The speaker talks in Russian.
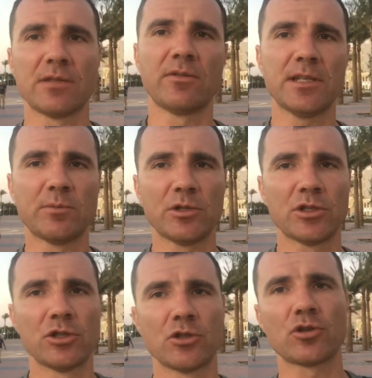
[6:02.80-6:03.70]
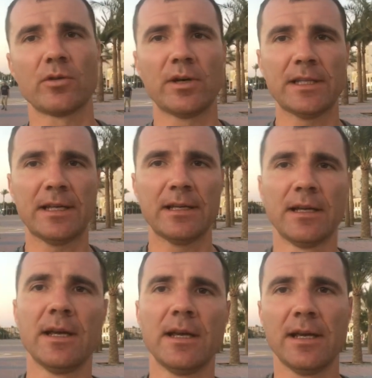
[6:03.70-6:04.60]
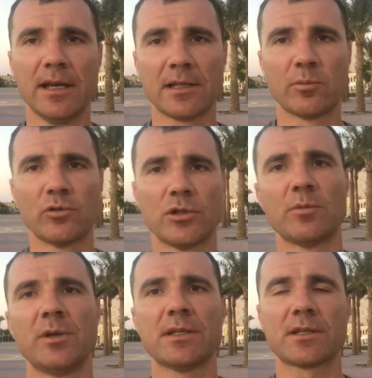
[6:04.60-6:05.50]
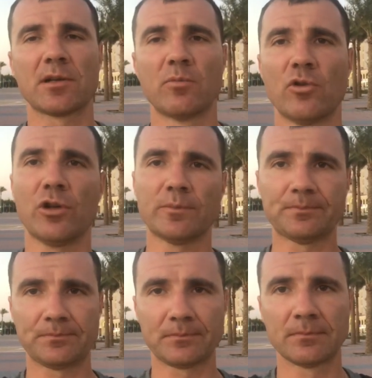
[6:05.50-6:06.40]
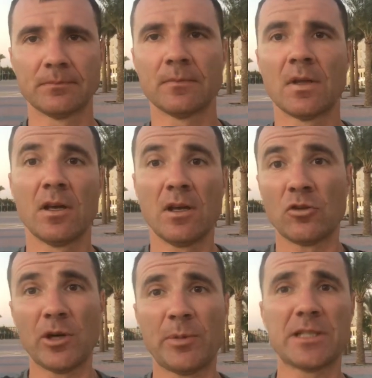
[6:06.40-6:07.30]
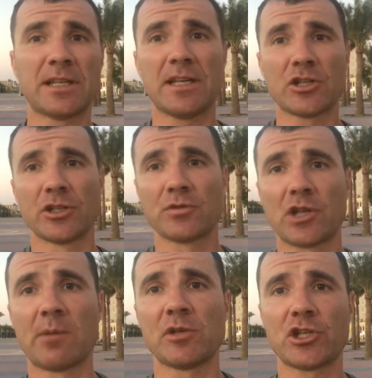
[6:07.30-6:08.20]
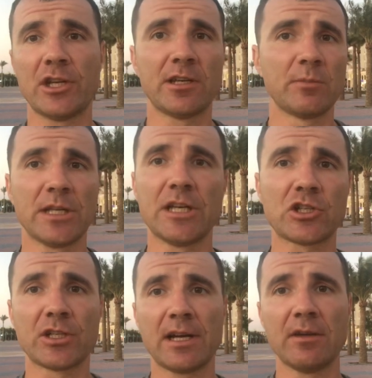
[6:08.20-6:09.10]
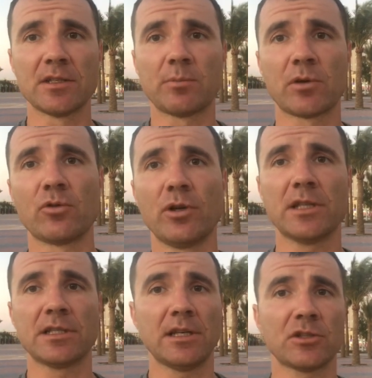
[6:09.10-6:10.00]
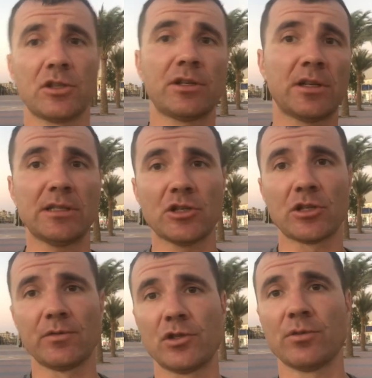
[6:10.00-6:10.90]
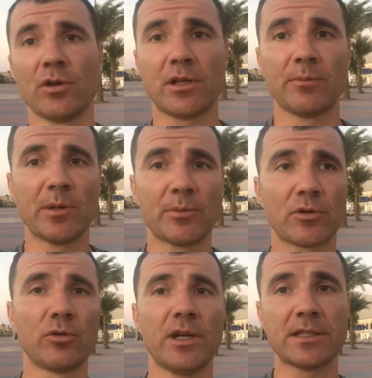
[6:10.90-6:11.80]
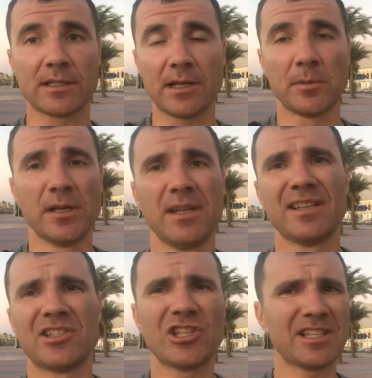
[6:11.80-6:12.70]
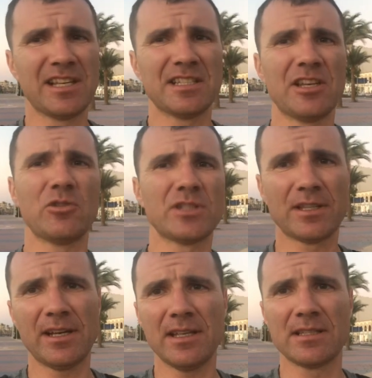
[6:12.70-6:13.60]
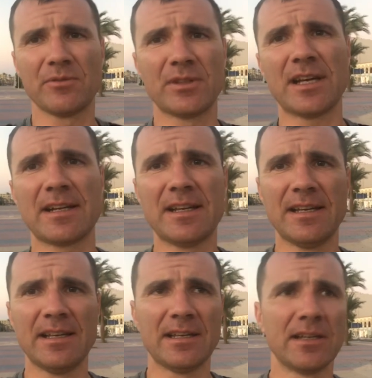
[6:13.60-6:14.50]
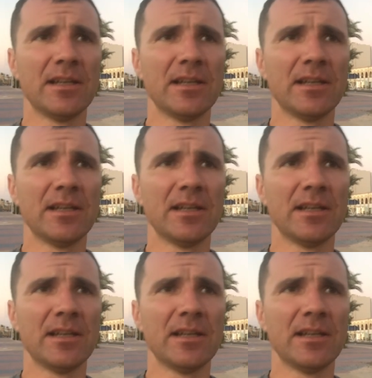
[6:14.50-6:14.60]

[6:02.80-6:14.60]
вы возьмете дешевый отель, это будет близко к морю. Но опять, когда я жил в шарм эль мне даже нравилось прогуляться. Я, хотя жил в четверке, мне прогуляться там, честно, я не знаю, эти третьи, вторые линии.